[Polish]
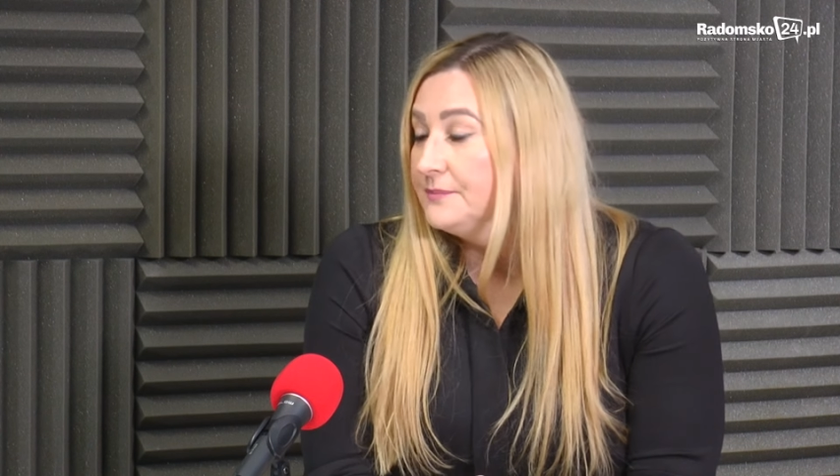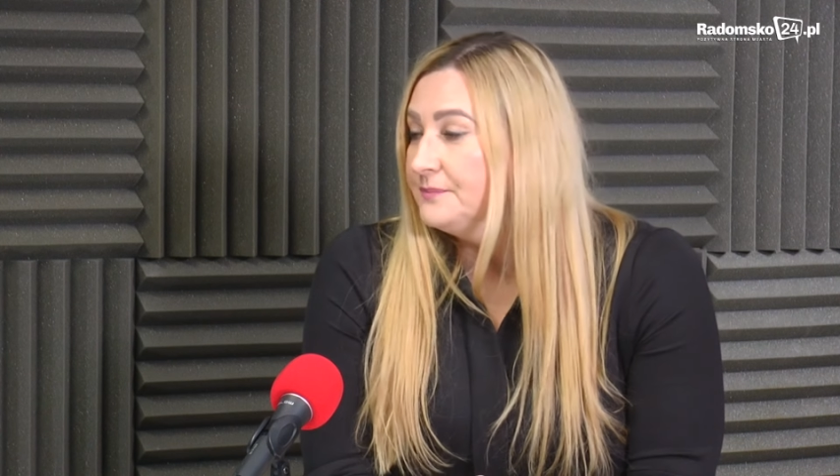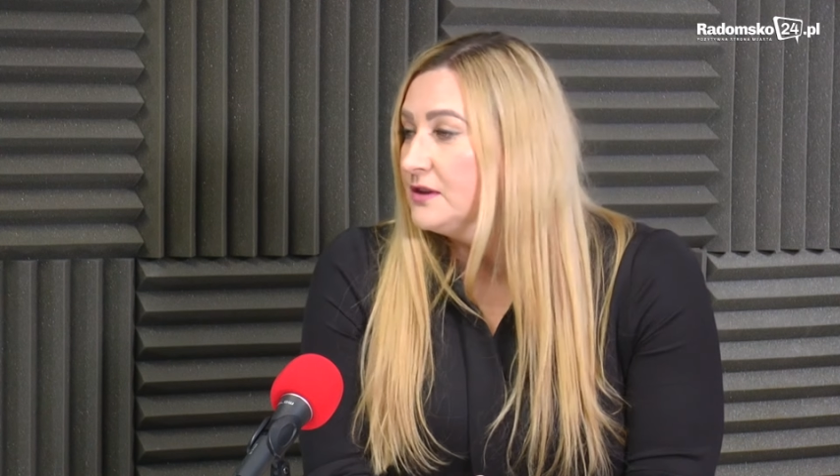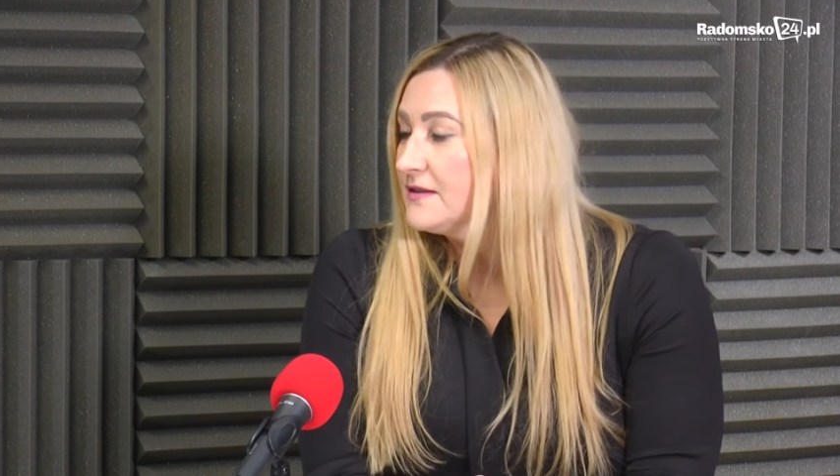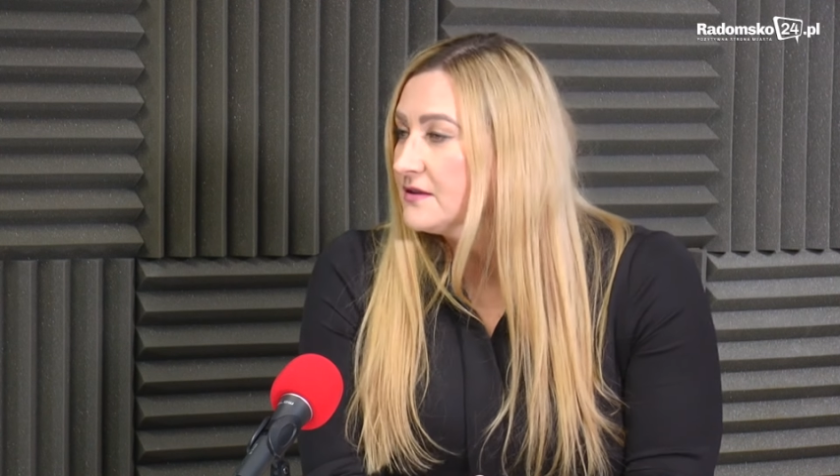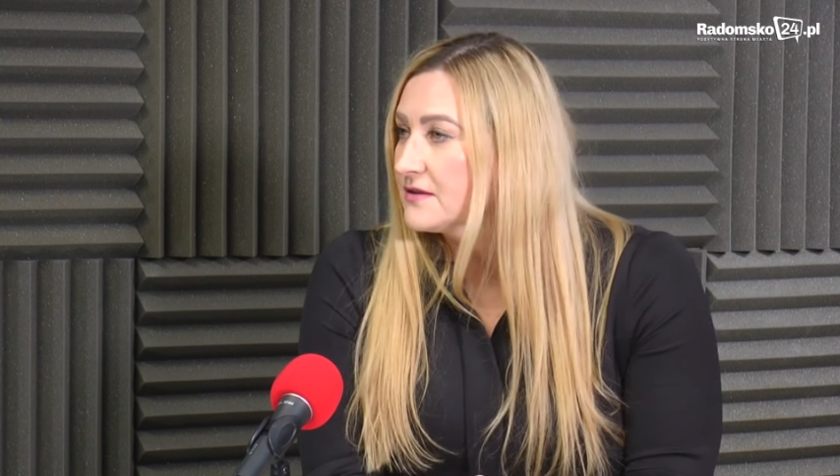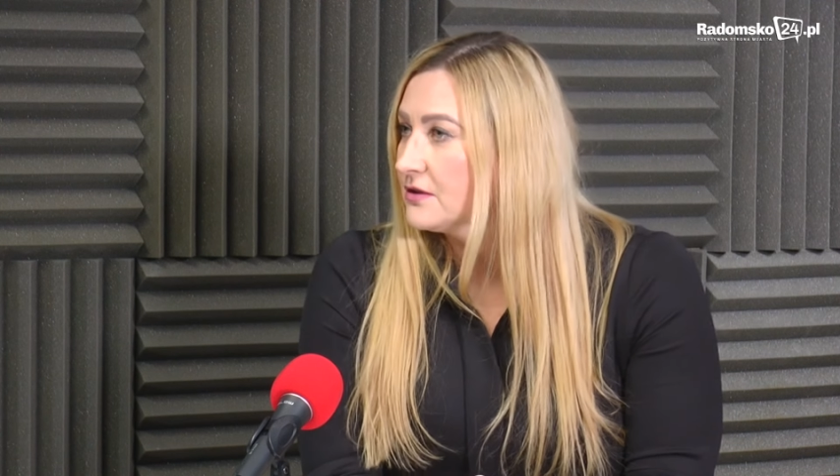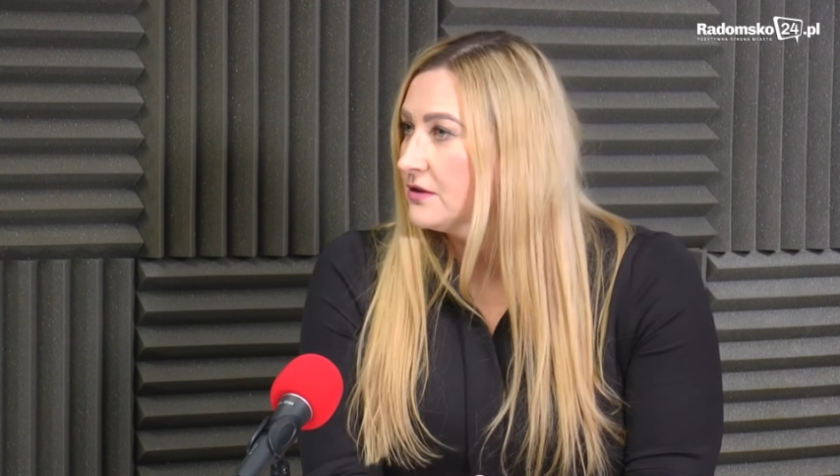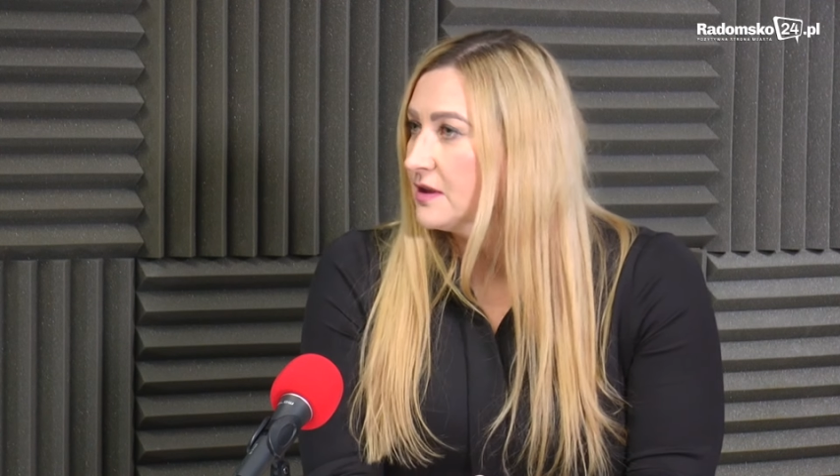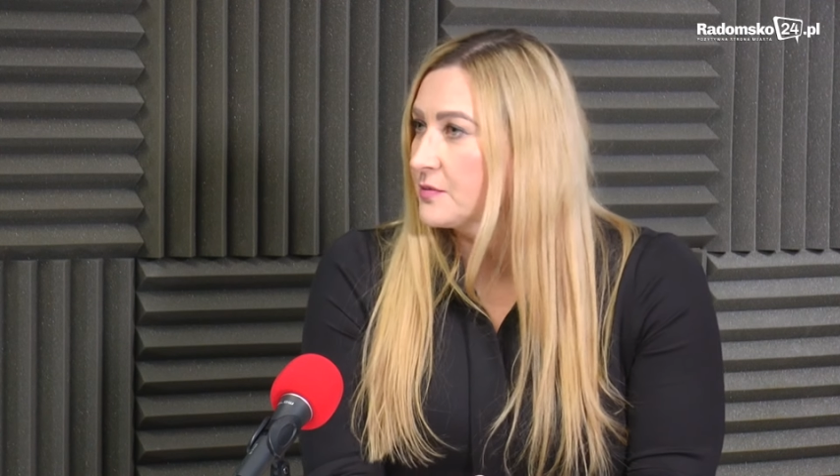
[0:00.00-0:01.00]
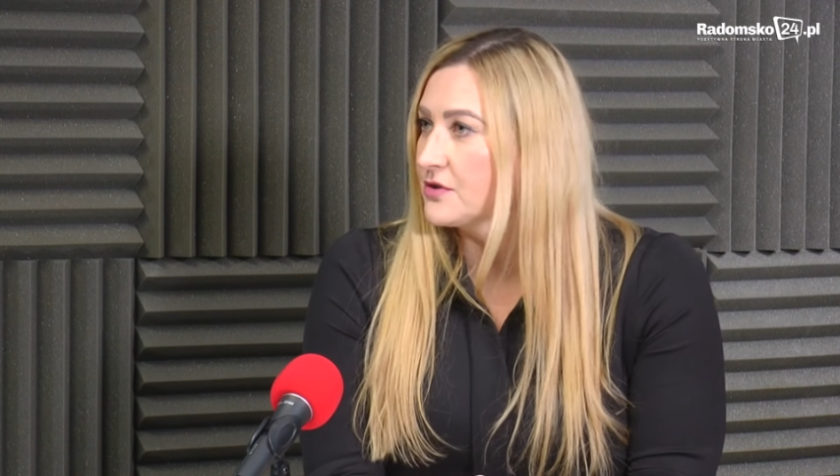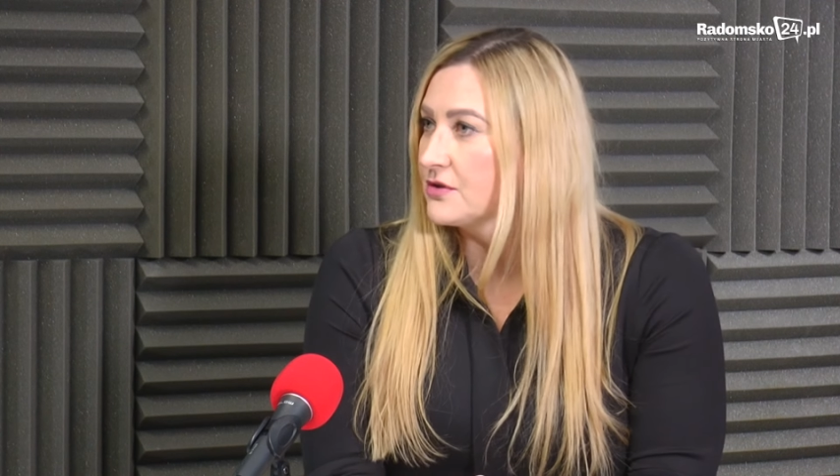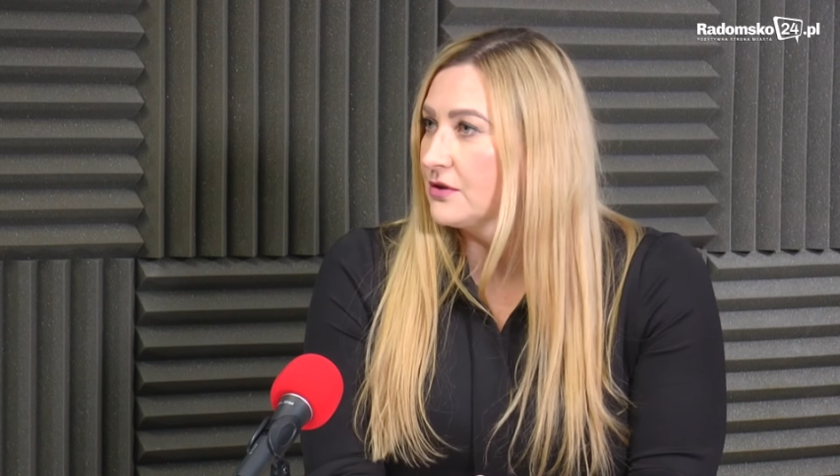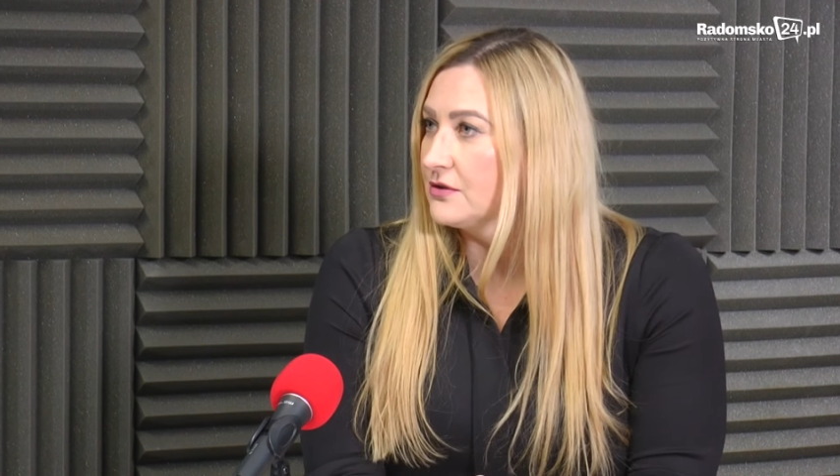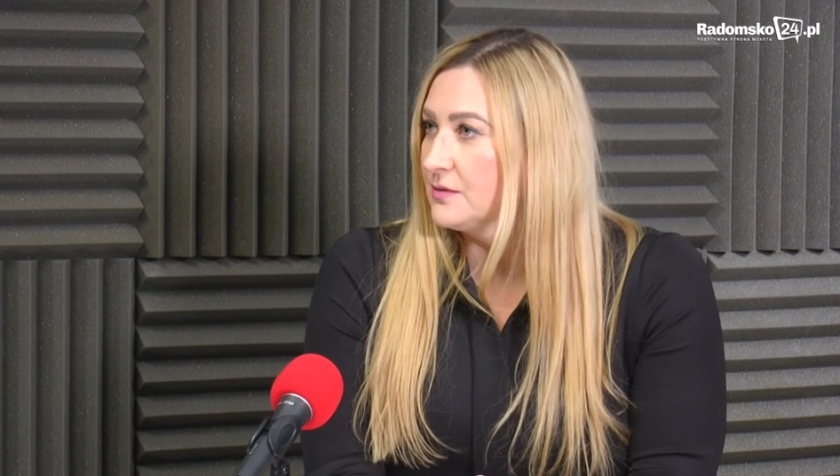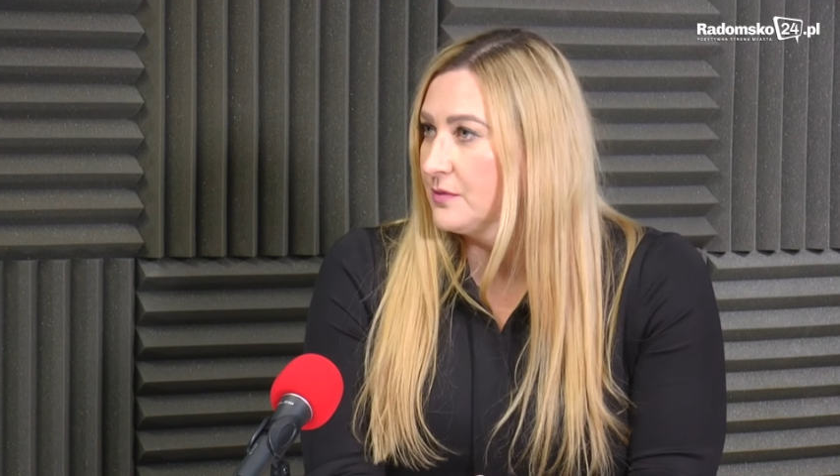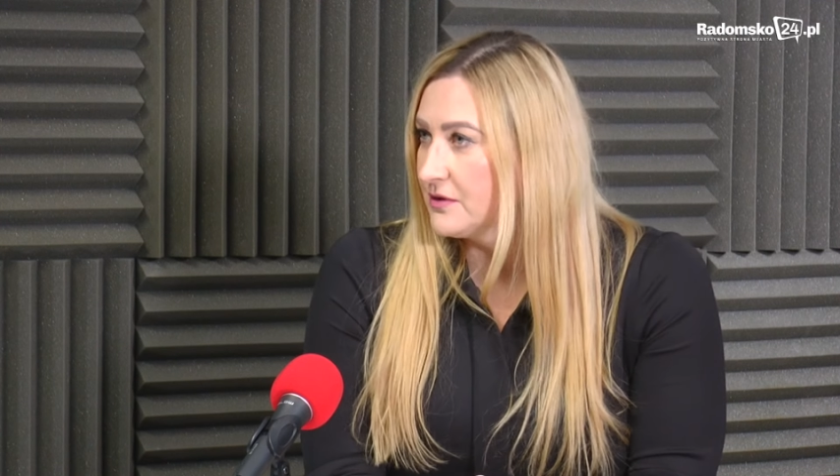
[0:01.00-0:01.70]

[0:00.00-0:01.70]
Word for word: nic nie stoi na przeszkodzie,